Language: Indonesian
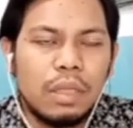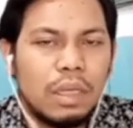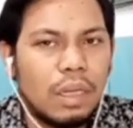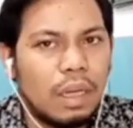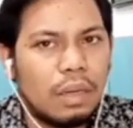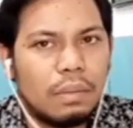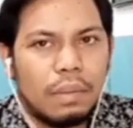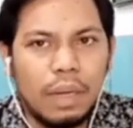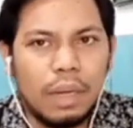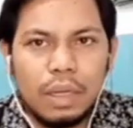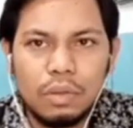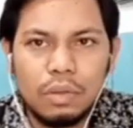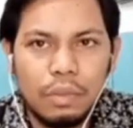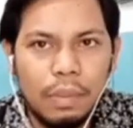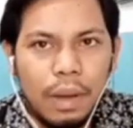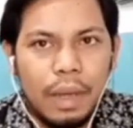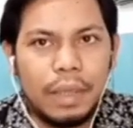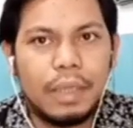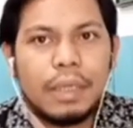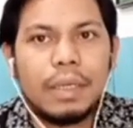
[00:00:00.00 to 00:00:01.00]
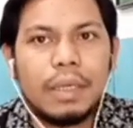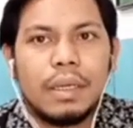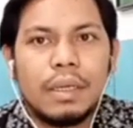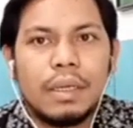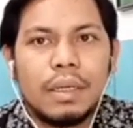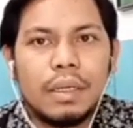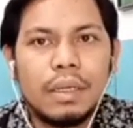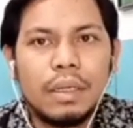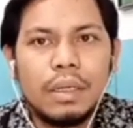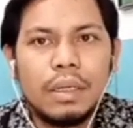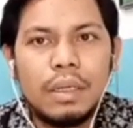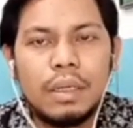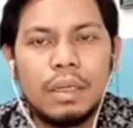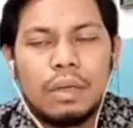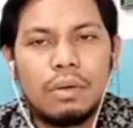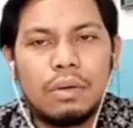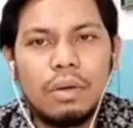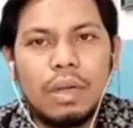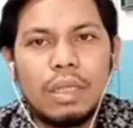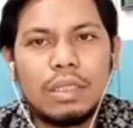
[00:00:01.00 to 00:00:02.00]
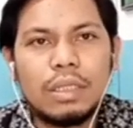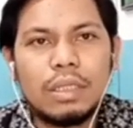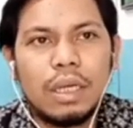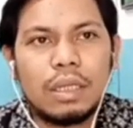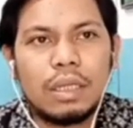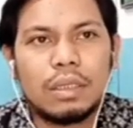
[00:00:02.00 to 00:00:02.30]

tidak begitu baik kondisi